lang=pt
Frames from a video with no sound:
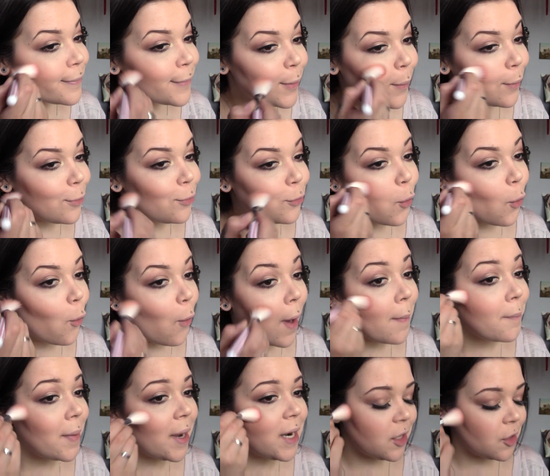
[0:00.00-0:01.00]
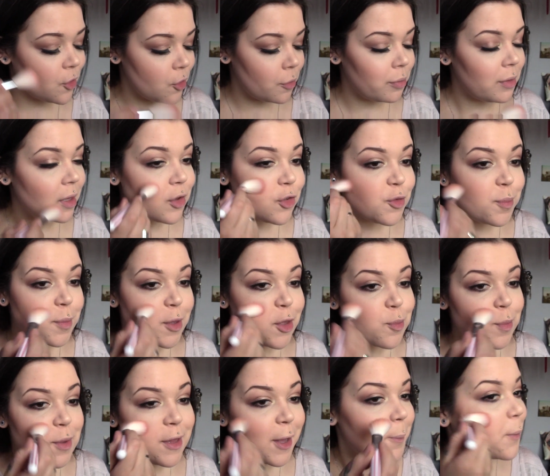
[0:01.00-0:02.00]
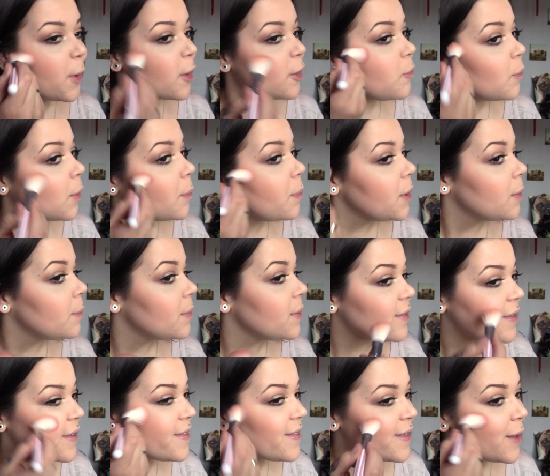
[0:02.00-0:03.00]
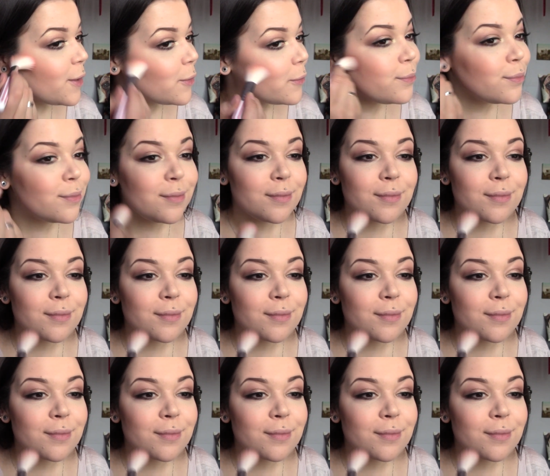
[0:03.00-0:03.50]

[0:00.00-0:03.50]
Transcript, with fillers: Eu estou a amar este blush mesmo e tenho uma ótima pigmentação.